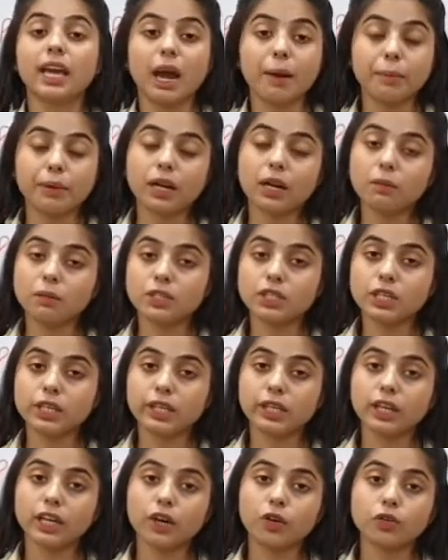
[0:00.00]
कैपिटल
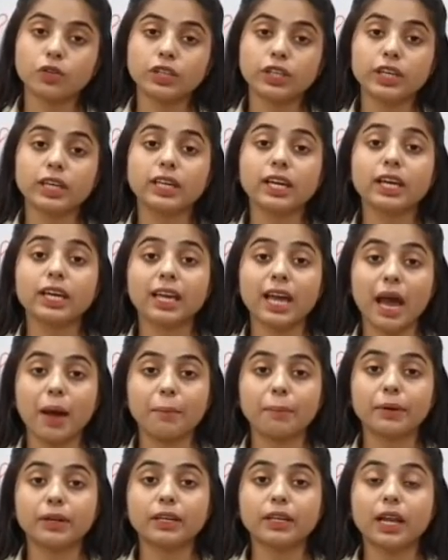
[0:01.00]
बजटिंग क्या होती है कि
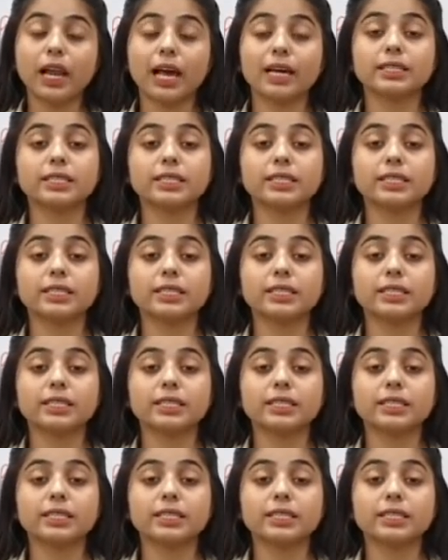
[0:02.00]
कैपिटल